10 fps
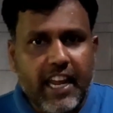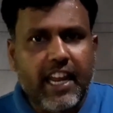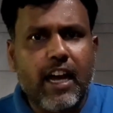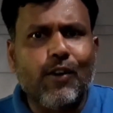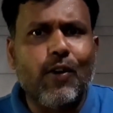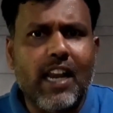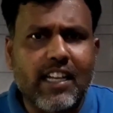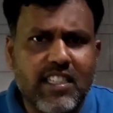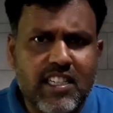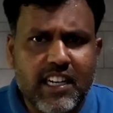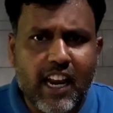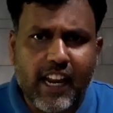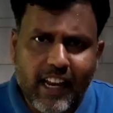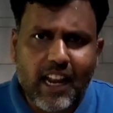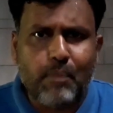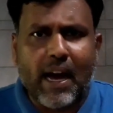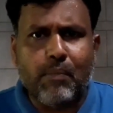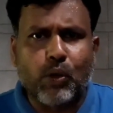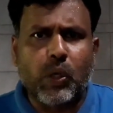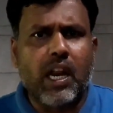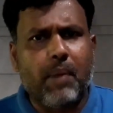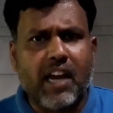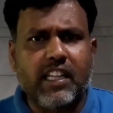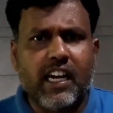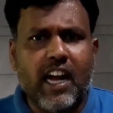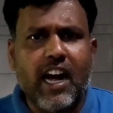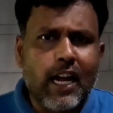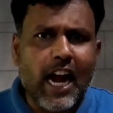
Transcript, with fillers: நீங்கள் கூகுள் அசிஸ்டண்டை ரெகுலராக பயன்படுத்துகிற நபராக இருந்தீங்கன்னா